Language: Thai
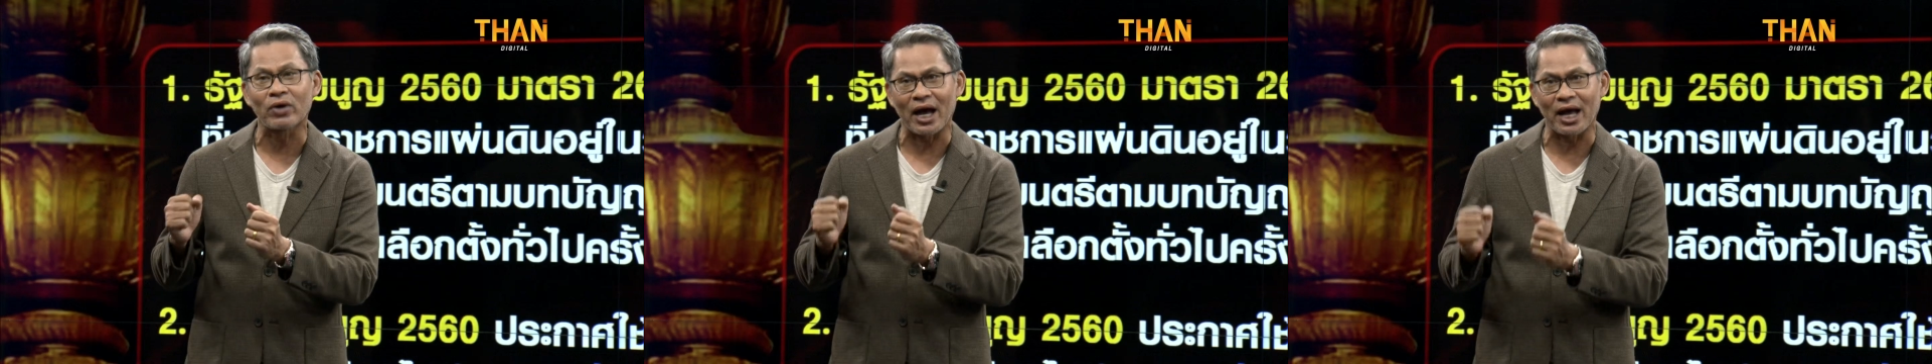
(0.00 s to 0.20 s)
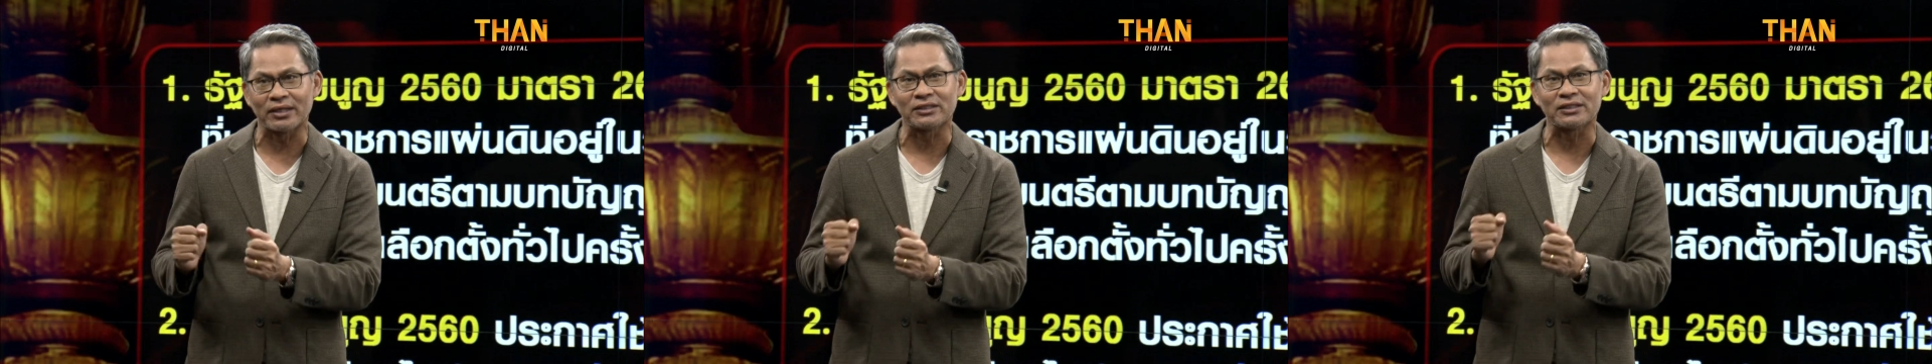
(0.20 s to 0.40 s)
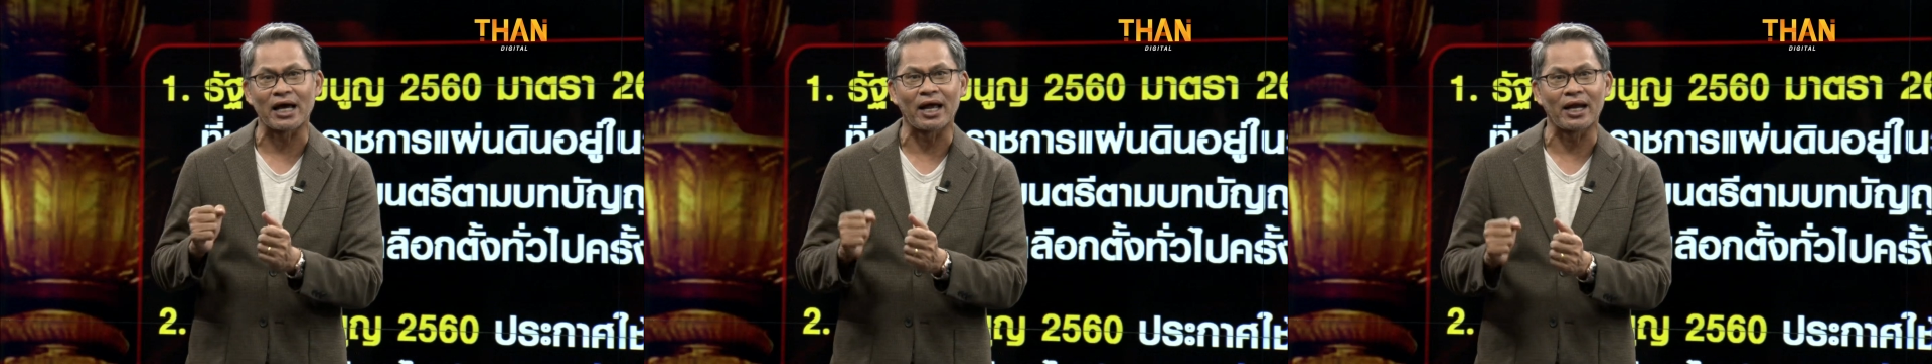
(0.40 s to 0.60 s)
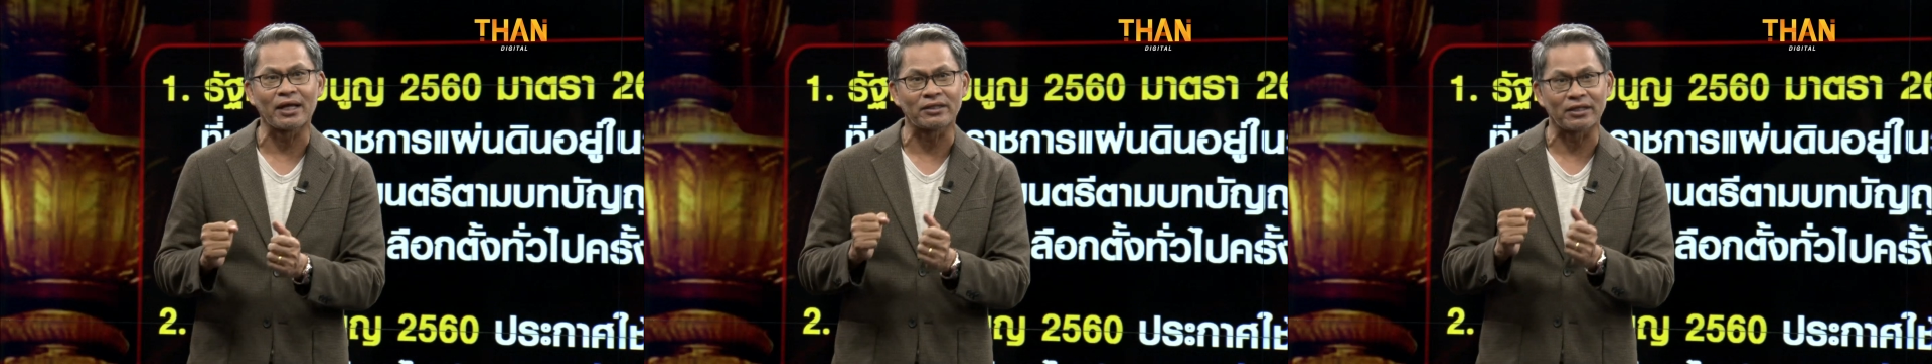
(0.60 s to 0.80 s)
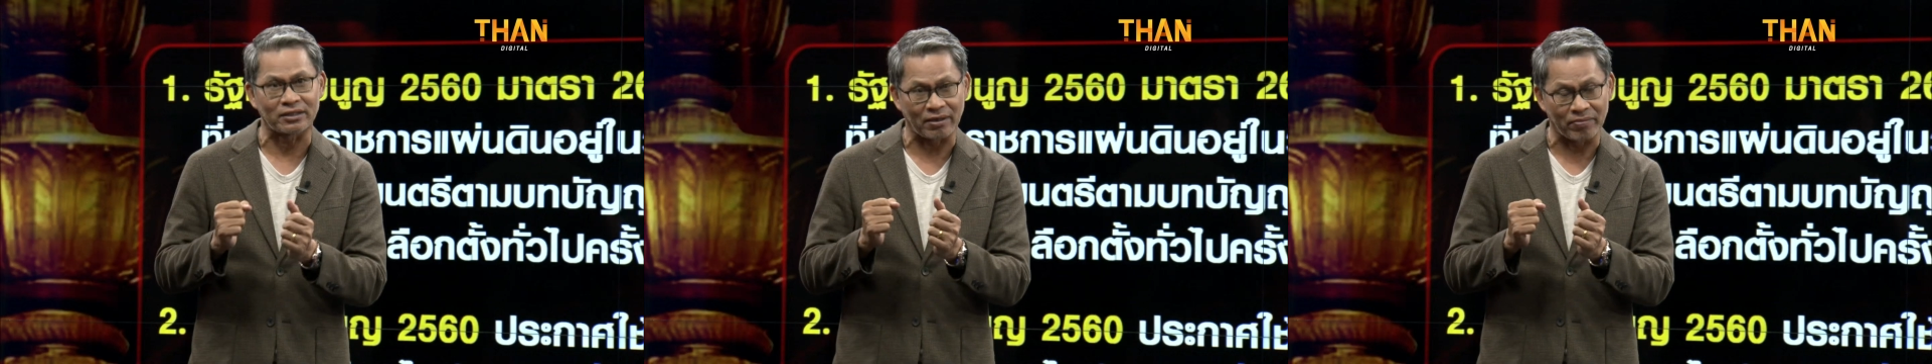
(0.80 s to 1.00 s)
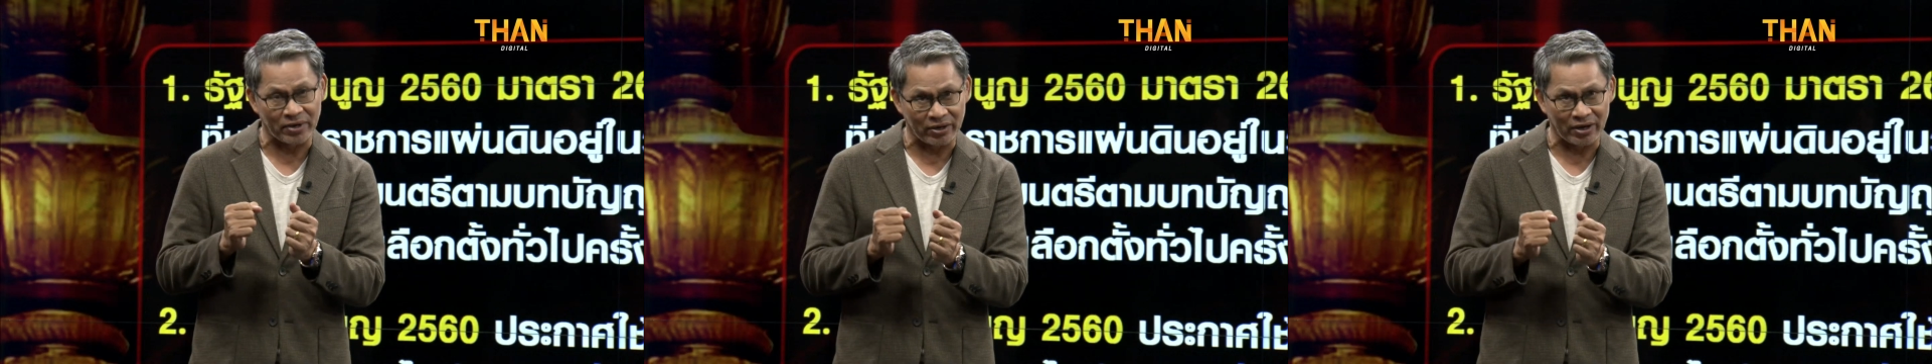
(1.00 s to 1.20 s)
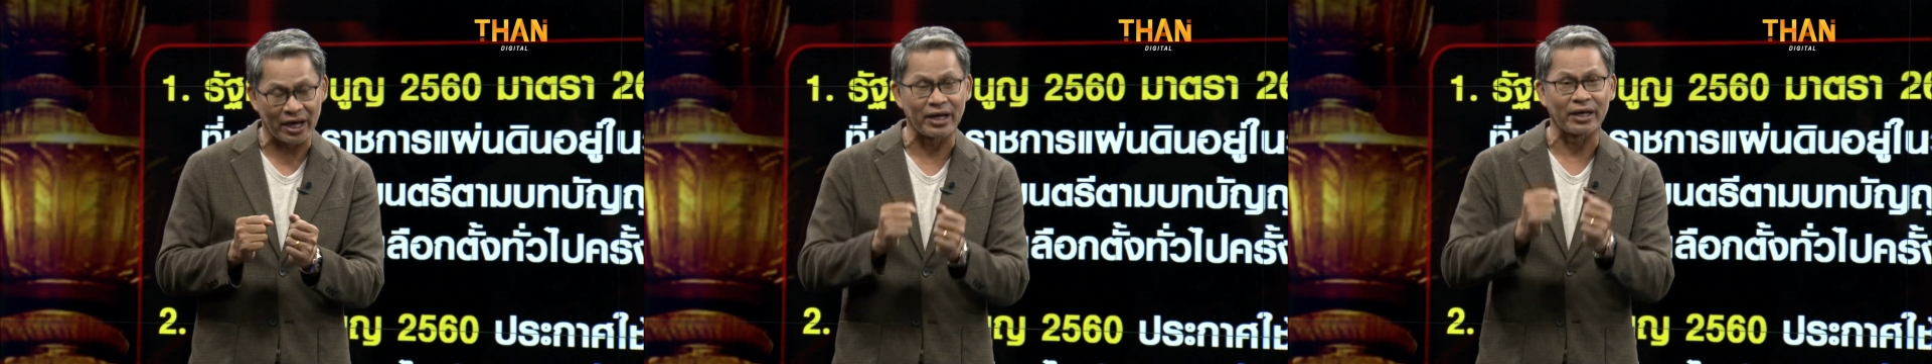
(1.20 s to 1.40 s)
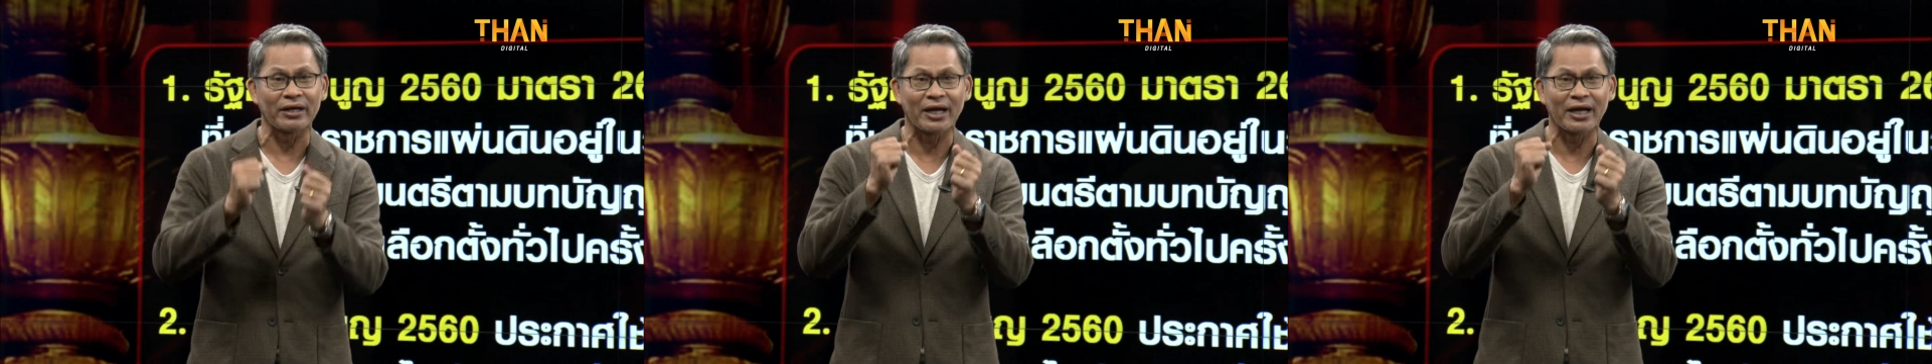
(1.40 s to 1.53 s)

นุการสารรัฐธรรมนูญ